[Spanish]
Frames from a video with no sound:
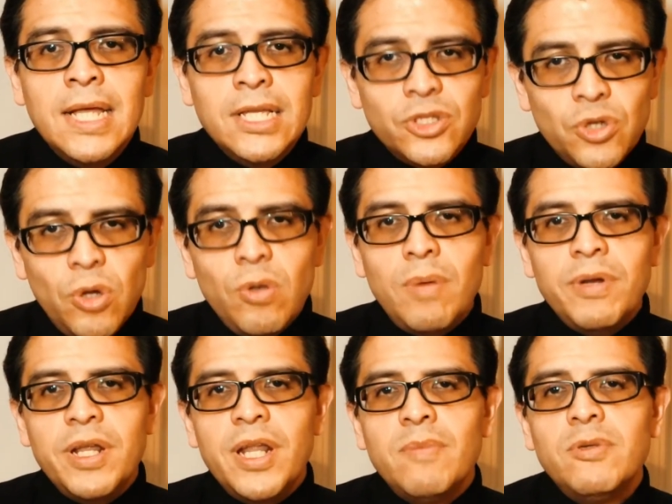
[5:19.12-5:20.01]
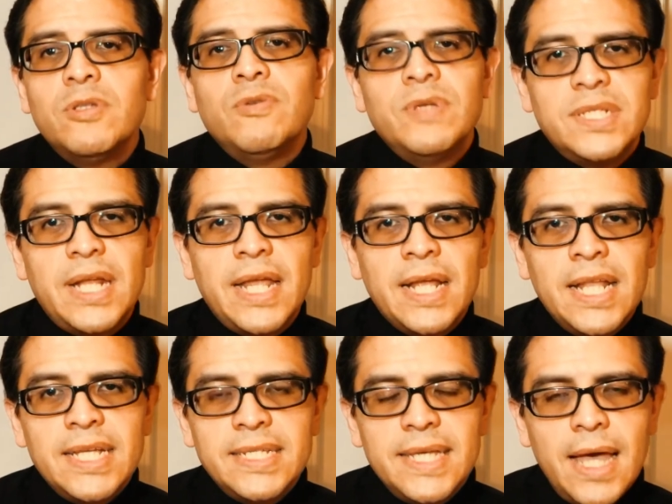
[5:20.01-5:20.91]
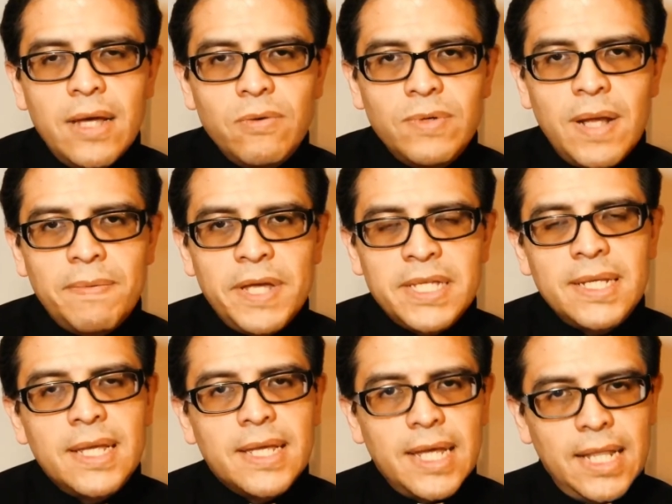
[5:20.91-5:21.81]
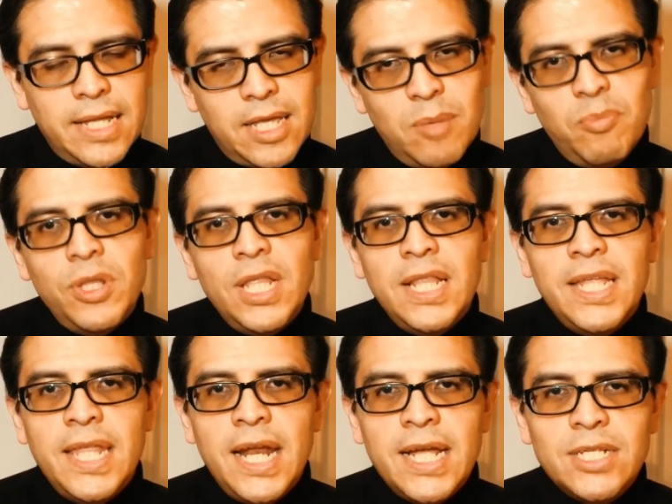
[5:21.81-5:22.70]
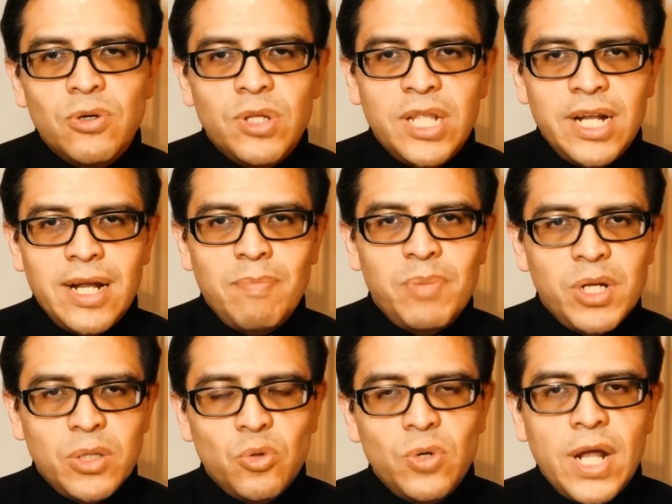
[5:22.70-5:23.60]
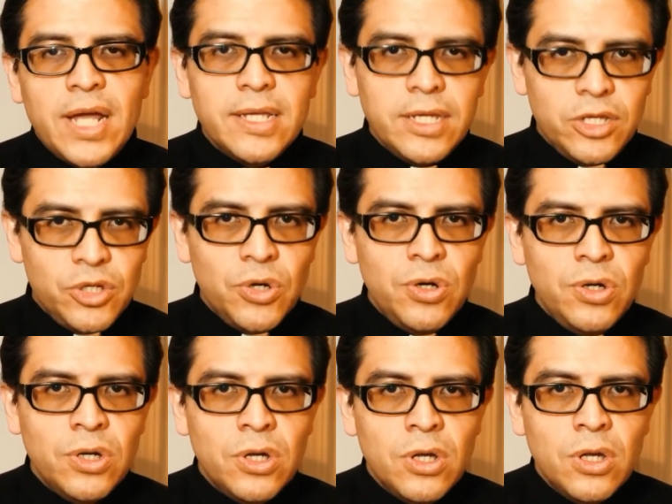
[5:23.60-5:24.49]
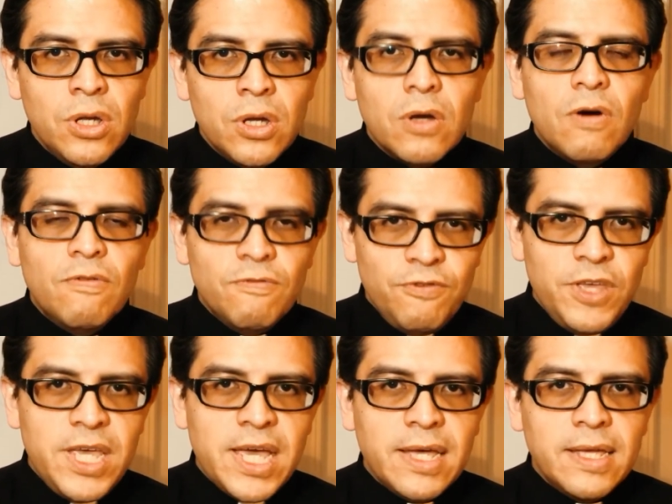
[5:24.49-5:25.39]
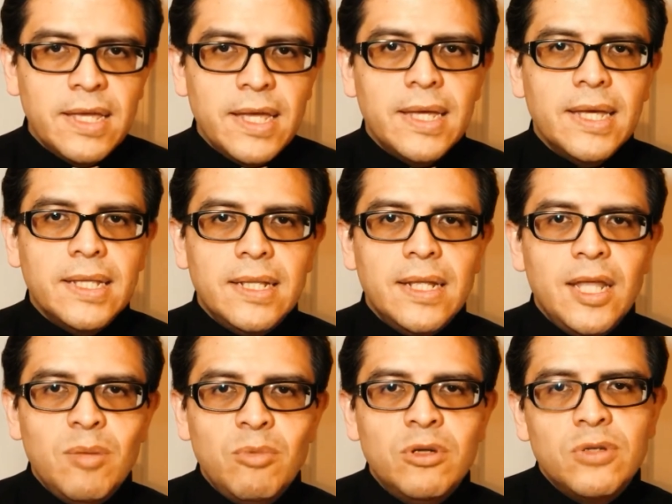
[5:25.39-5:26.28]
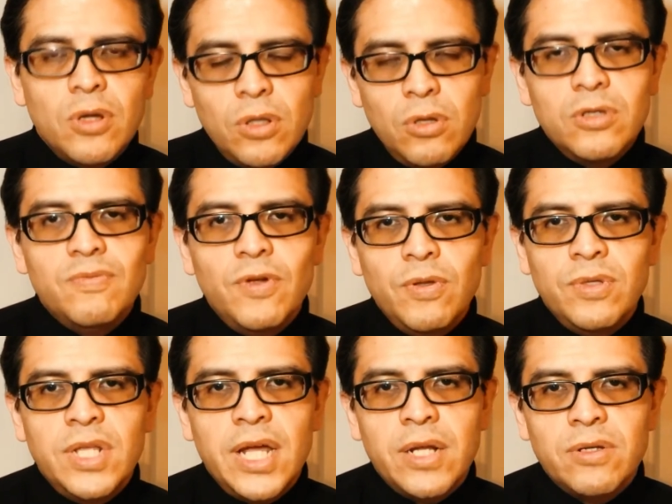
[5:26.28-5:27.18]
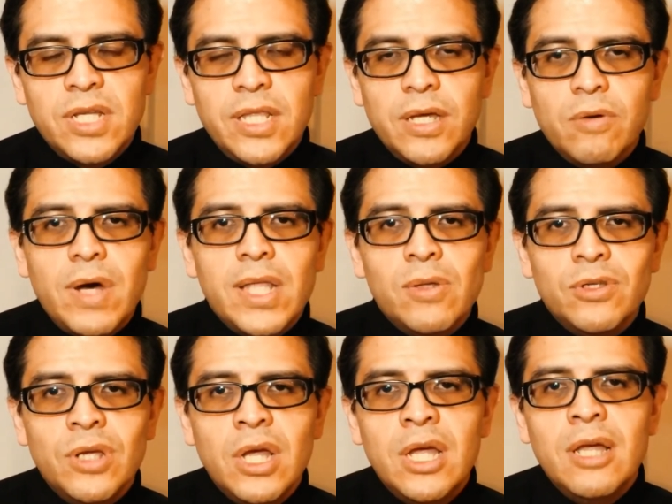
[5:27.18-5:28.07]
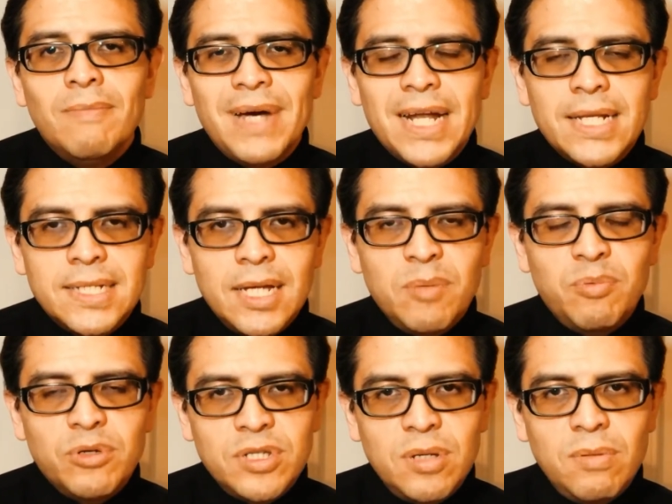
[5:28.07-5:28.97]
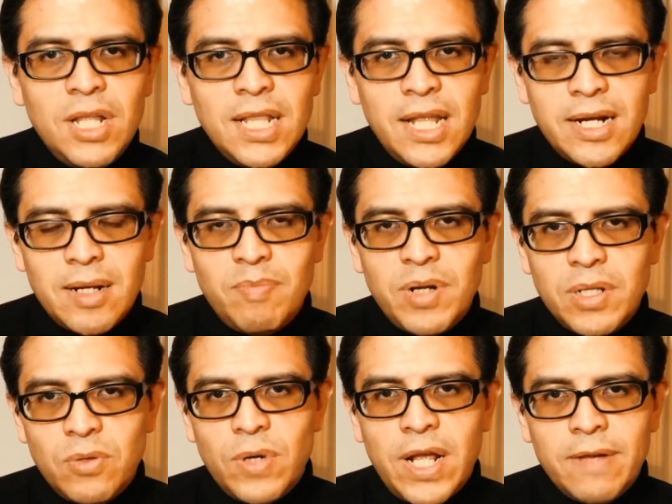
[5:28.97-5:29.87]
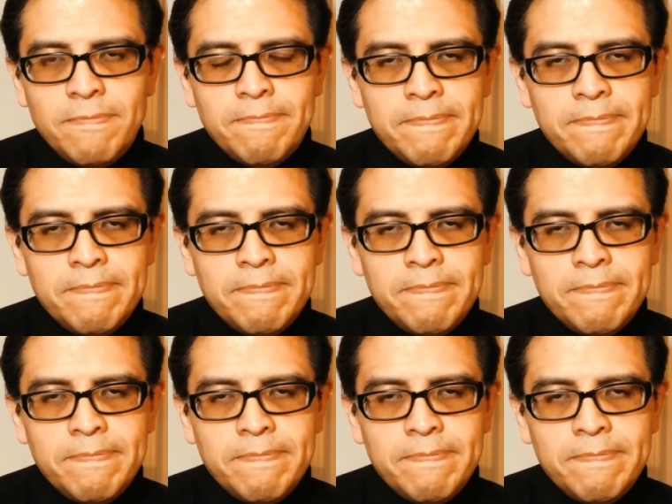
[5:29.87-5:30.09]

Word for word: Solo abriremos nuestra iglesia una vez que el equipo de liderazgo de reapertura y yo confíe en que tenemos los voluntarios adecuados para hacer posible la reapertura.